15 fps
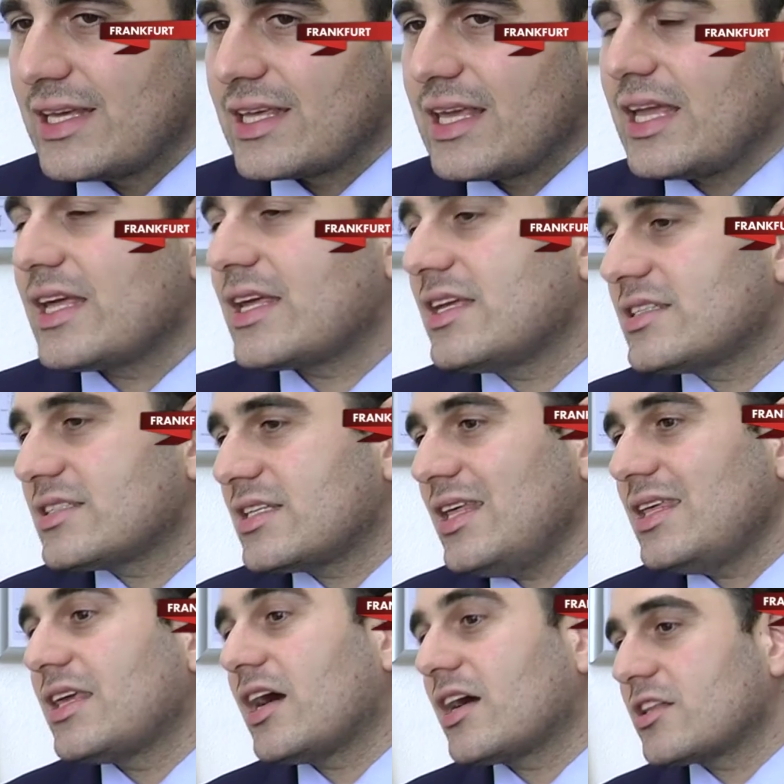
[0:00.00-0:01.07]
Gerekirse de
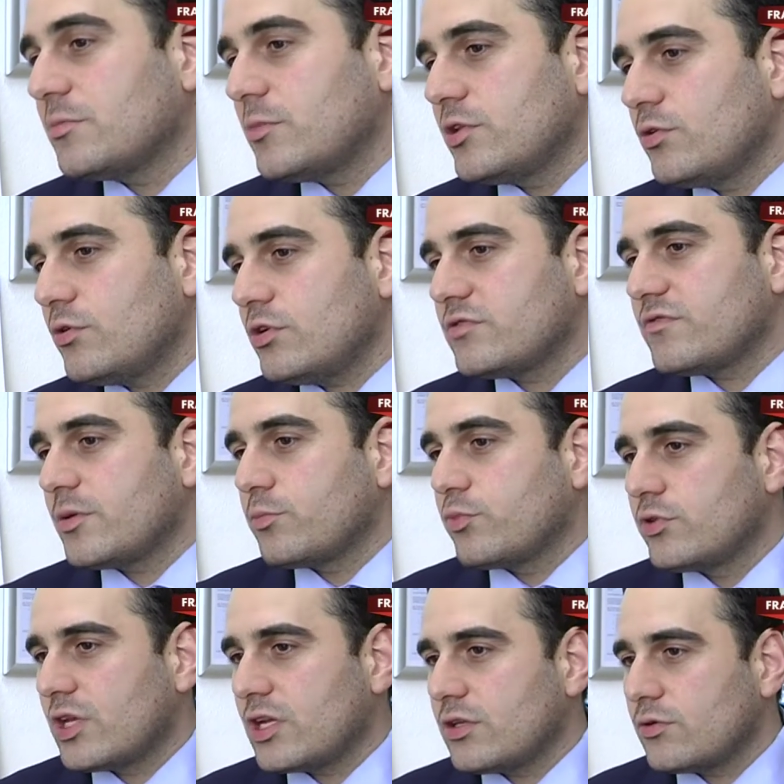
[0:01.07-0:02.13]
yardım ediyoruz ve
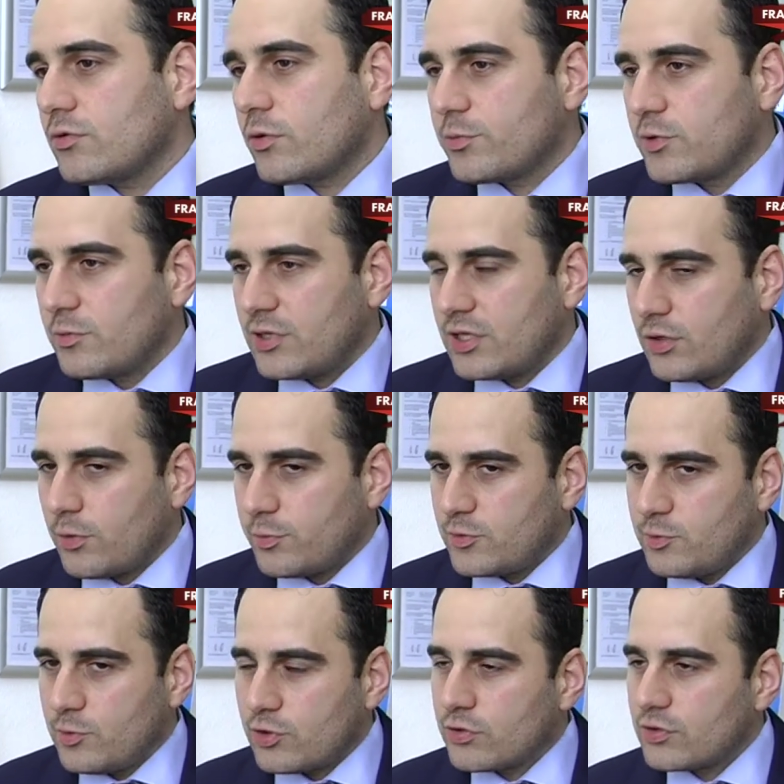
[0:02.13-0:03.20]
bunların optim,
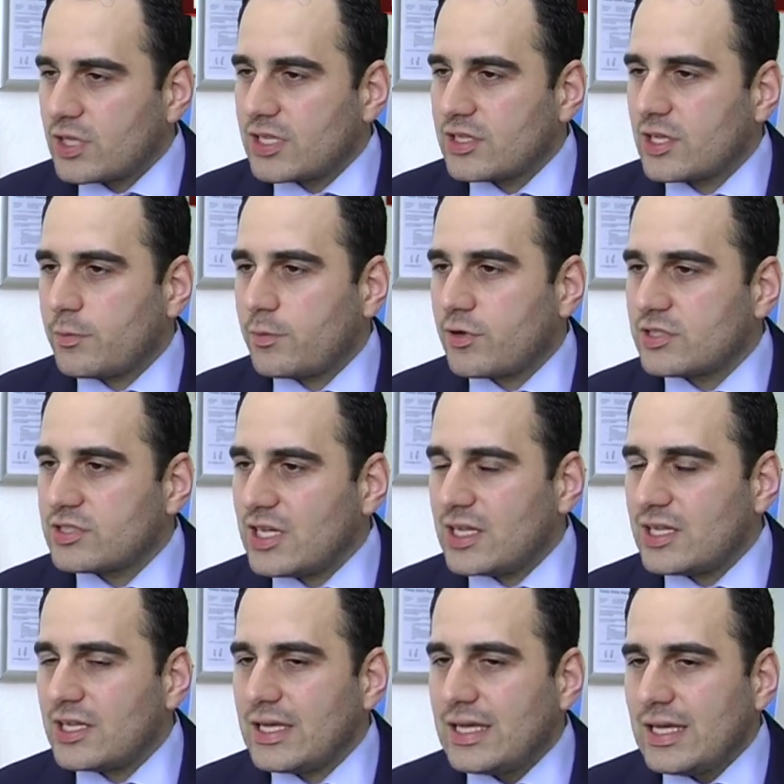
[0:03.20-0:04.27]
optim yorumlarını yapıyoruz.
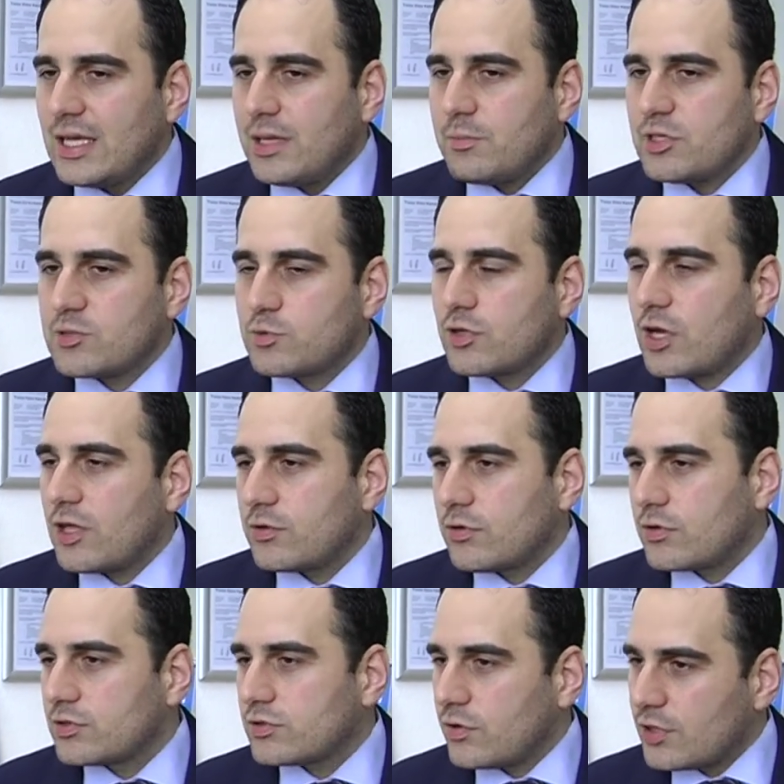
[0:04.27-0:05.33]
Yani biz bunu
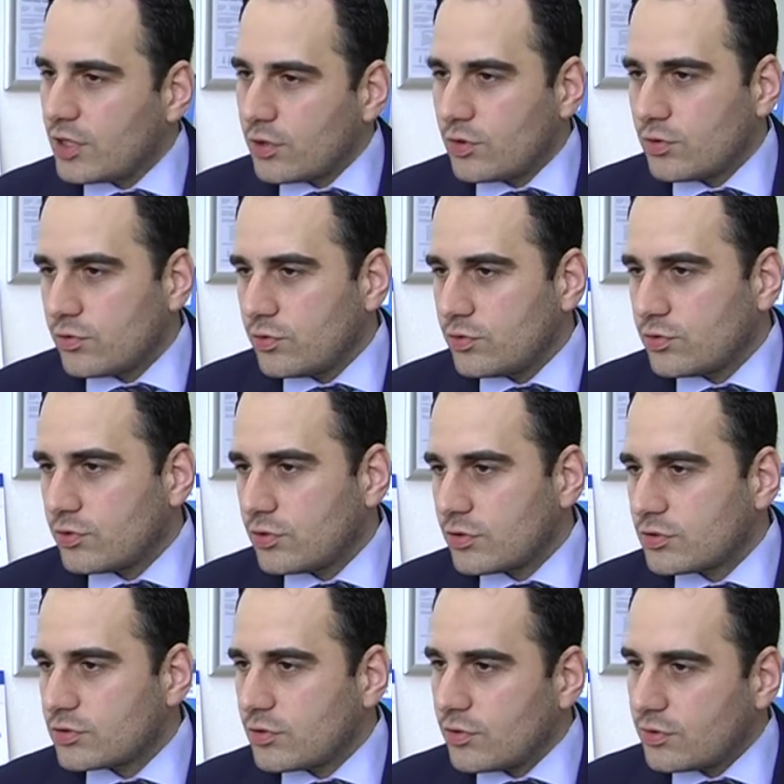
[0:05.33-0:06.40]
alıyoruz, ona göre
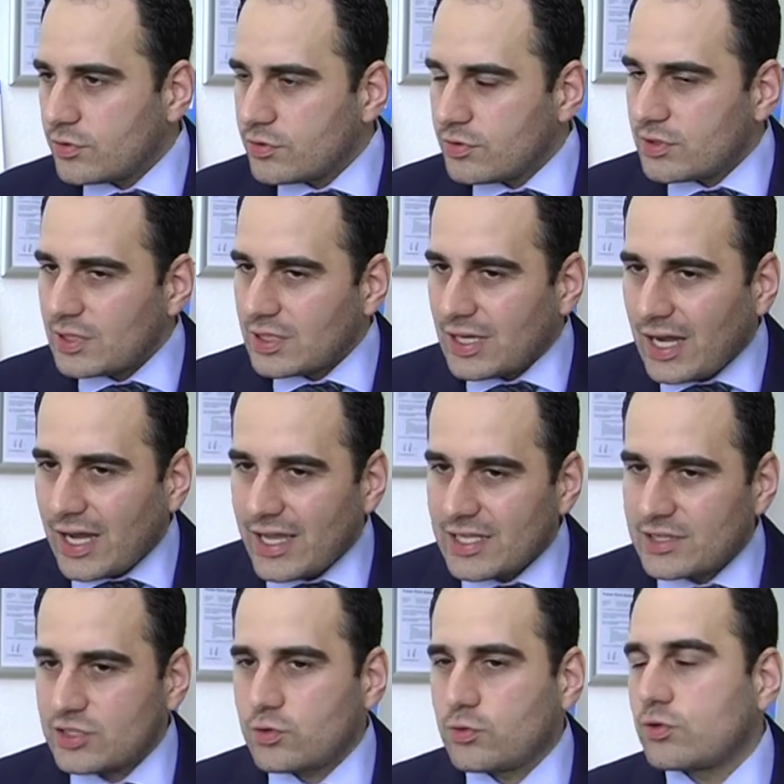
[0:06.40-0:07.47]
uyduruyoruz, onun hayat
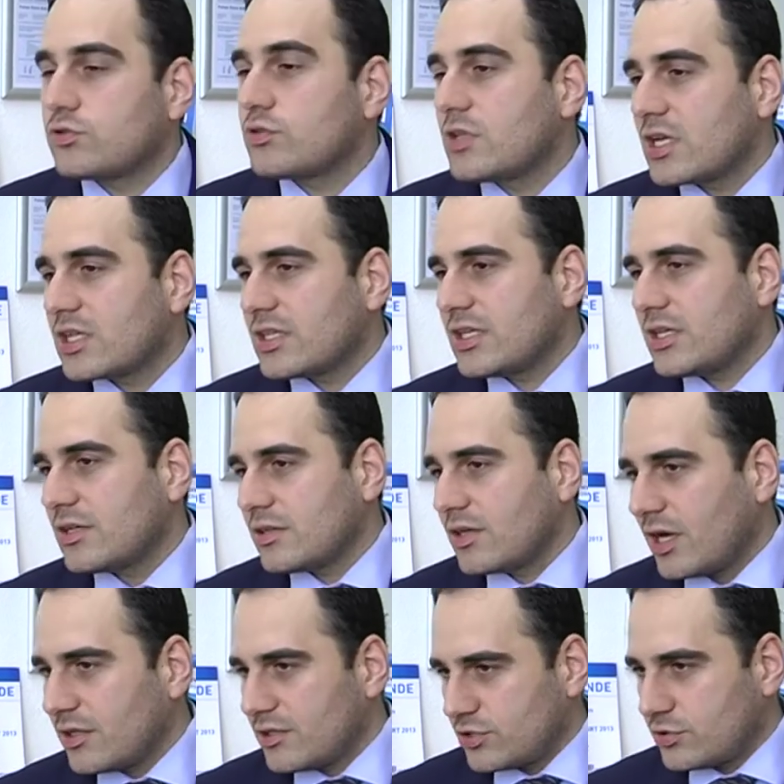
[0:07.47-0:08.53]
koşullarına
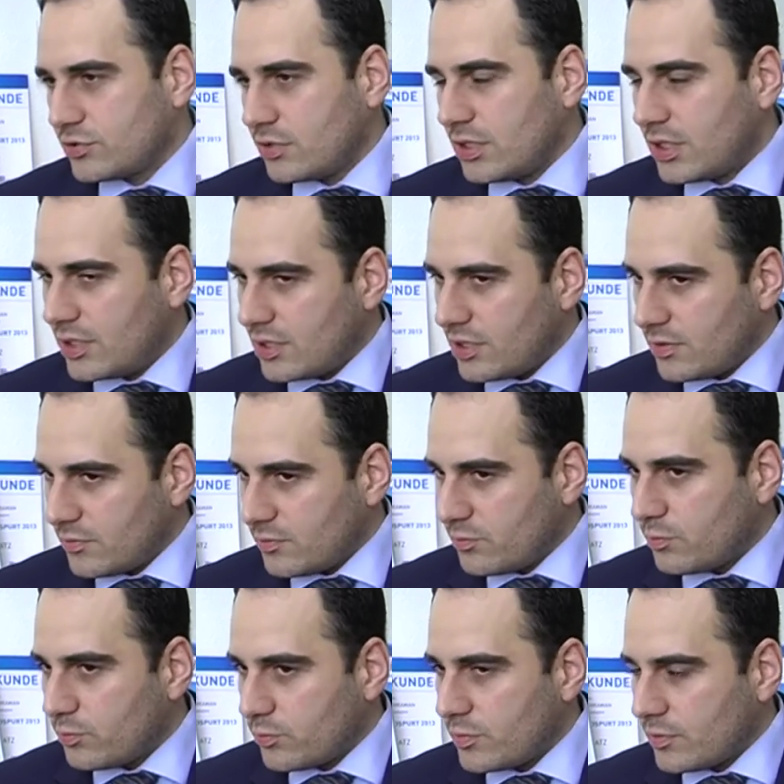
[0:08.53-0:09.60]
alış, e,
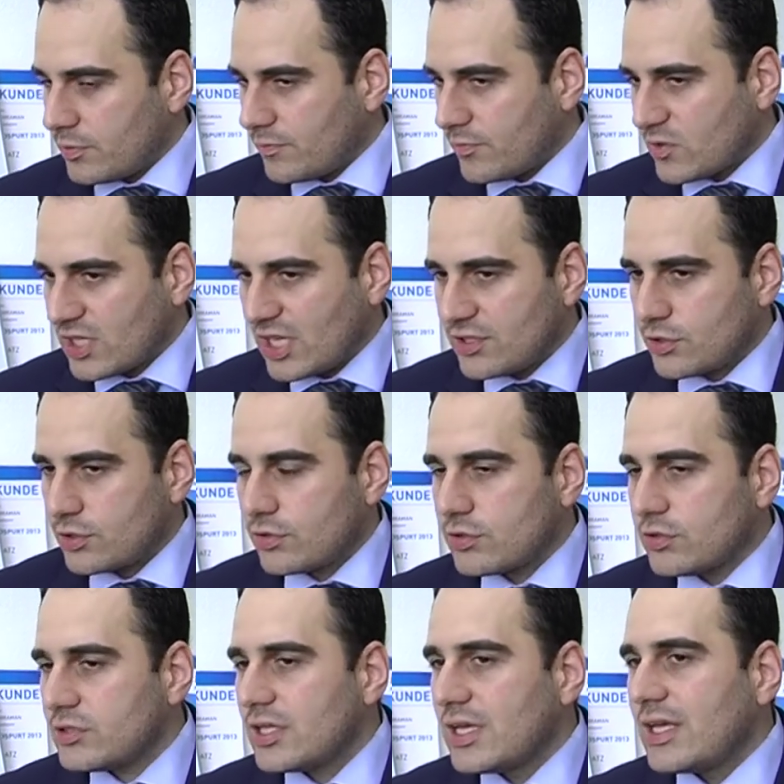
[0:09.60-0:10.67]
getiriyoruz.